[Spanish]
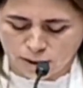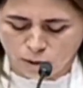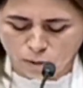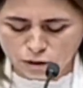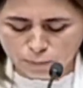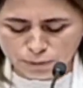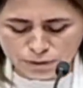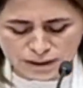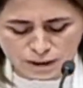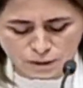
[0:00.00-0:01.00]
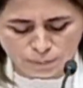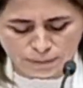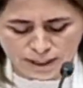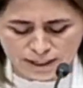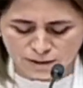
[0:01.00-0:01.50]
Cuando pude
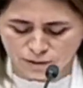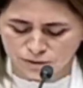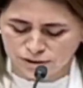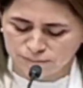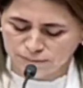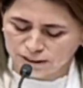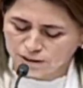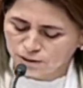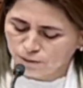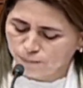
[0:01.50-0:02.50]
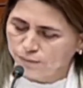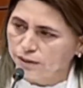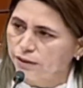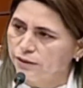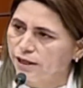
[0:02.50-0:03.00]
recuperar el conocimiento
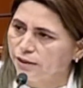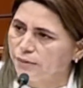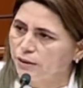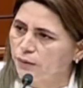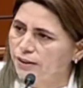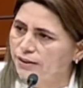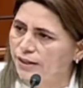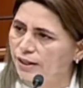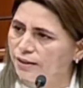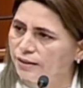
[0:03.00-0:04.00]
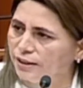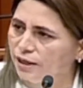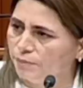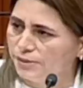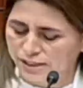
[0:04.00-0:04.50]
y darme cuenta de la
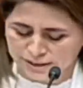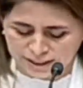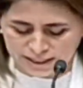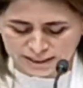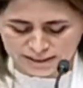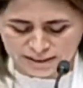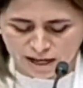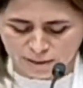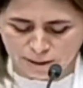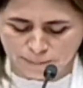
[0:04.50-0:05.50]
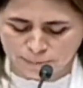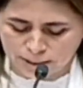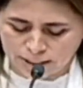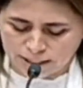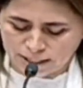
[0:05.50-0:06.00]
pesadilla en que estaba,
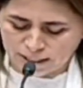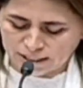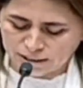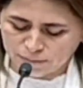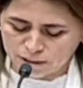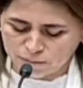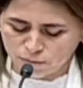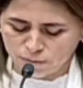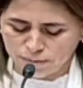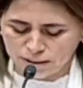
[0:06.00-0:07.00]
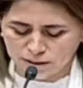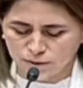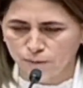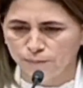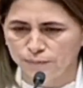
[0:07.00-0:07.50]
en ese mismo
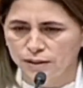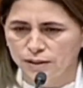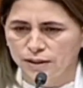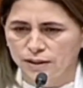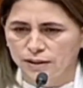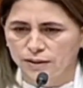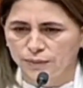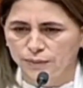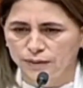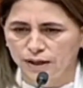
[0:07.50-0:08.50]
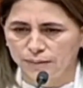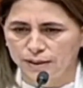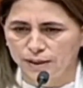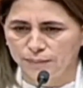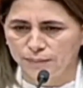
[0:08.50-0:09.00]
momento fui a
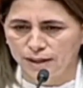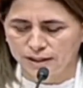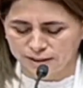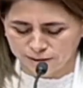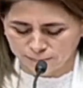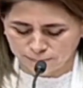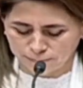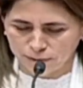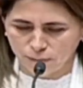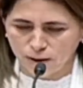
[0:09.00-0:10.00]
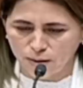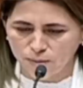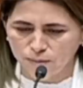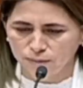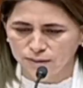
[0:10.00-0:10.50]
ver a mi madre, pero
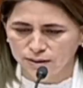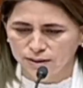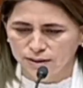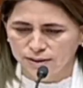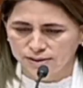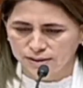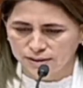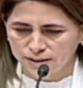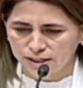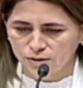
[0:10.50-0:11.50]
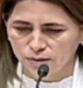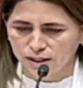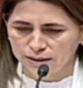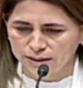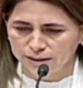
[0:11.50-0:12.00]
aún sentía su
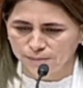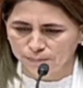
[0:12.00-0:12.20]
latir